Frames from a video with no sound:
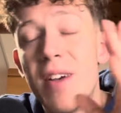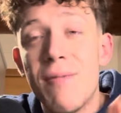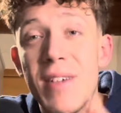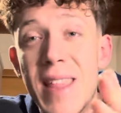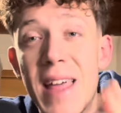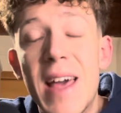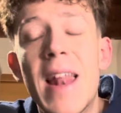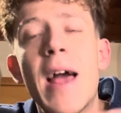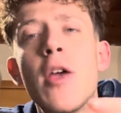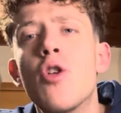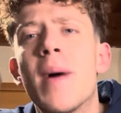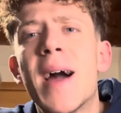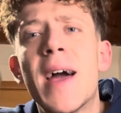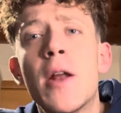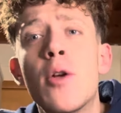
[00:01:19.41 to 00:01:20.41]
vedere, io
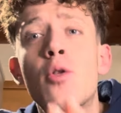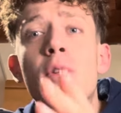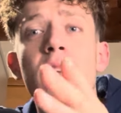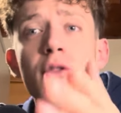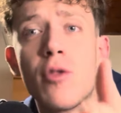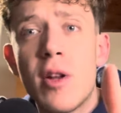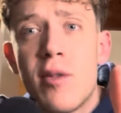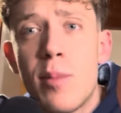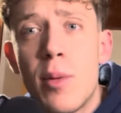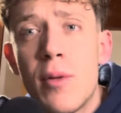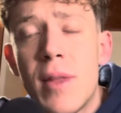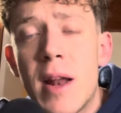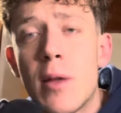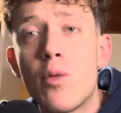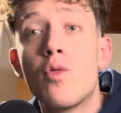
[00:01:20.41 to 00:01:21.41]
magari non riesco a
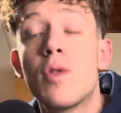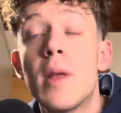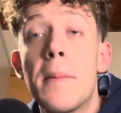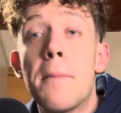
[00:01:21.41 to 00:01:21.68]
rispondere a tutti,